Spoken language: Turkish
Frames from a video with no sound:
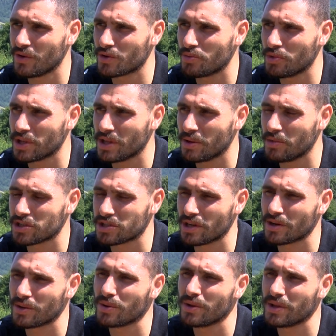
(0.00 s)
Avrupa'da
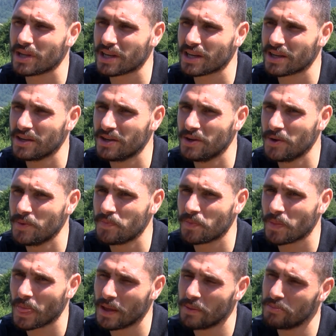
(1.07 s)
başarılı olarak
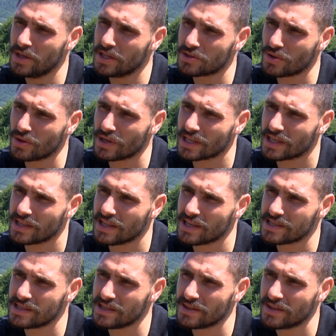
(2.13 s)
bir sonraki
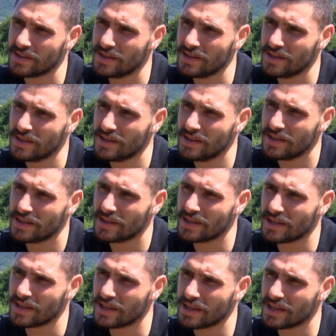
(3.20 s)
neslin
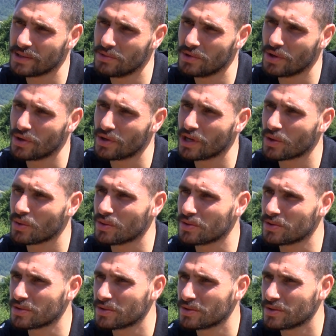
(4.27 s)
e, bir örnek
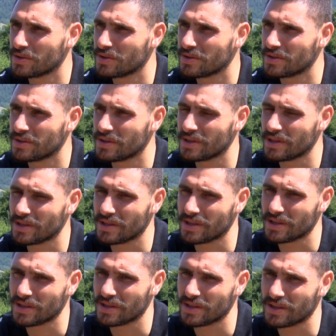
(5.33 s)
olur. E,
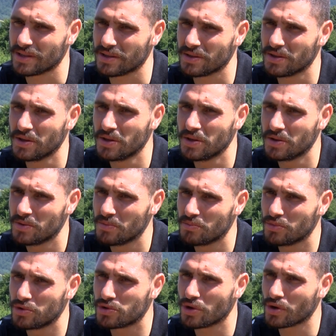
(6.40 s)

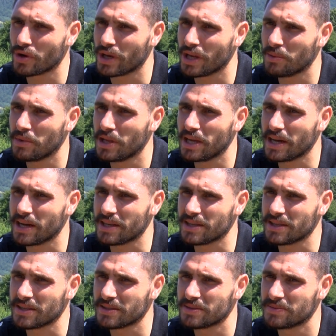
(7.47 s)
bu çok önemli
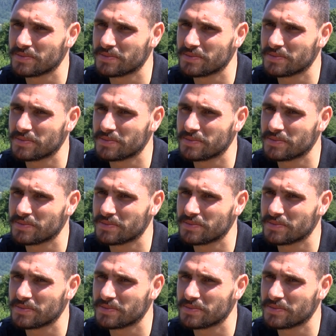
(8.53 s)
yani.